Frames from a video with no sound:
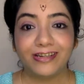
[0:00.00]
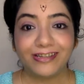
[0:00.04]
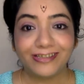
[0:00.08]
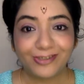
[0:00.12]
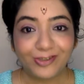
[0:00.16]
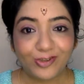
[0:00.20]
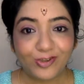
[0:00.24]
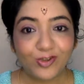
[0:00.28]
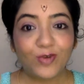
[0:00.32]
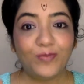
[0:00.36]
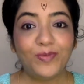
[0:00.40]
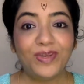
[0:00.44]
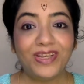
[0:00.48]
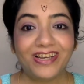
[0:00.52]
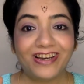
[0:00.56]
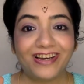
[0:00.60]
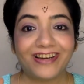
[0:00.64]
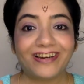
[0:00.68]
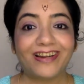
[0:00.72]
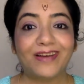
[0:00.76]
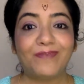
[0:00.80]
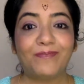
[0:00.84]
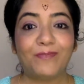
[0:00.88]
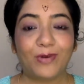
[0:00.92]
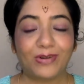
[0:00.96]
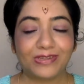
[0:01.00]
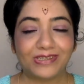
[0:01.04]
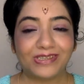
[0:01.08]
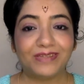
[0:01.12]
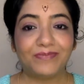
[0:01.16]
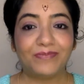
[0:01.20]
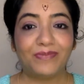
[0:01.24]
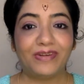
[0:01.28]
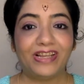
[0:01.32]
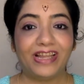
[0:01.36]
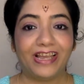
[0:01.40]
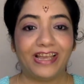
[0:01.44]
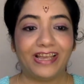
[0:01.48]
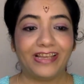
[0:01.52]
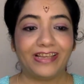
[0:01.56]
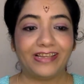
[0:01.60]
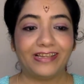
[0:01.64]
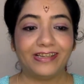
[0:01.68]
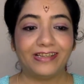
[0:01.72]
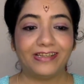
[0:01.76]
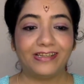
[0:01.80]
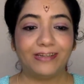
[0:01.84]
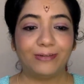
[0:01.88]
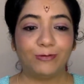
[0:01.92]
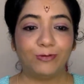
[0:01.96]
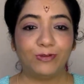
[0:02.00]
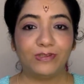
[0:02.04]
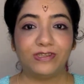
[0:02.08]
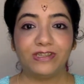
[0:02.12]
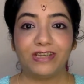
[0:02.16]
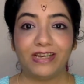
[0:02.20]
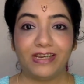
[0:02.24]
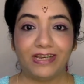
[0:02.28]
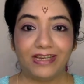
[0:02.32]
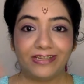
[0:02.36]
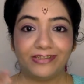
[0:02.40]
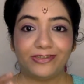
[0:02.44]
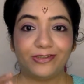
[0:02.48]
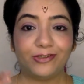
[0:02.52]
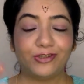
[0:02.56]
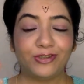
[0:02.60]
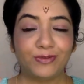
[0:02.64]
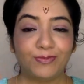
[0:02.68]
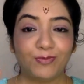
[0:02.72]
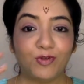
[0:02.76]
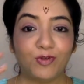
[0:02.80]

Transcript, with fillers: जो भी करना पॉसिबल है उस रिलेशनशिप